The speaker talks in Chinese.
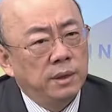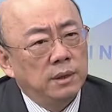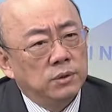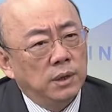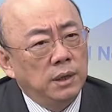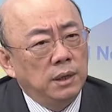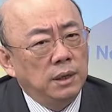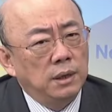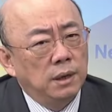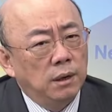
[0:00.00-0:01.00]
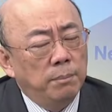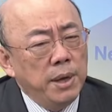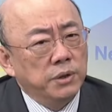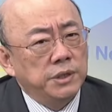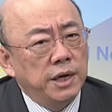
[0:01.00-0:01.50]
所以没
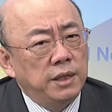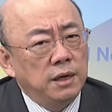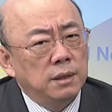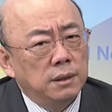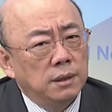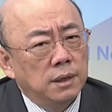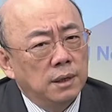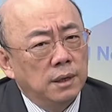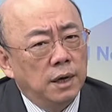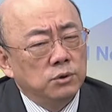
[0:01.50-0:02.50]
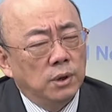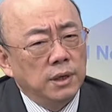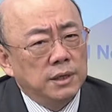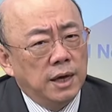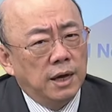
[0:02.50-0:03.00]
有协定。啊，所
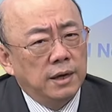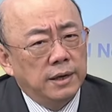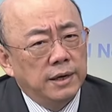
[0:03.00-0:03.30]
以怎样？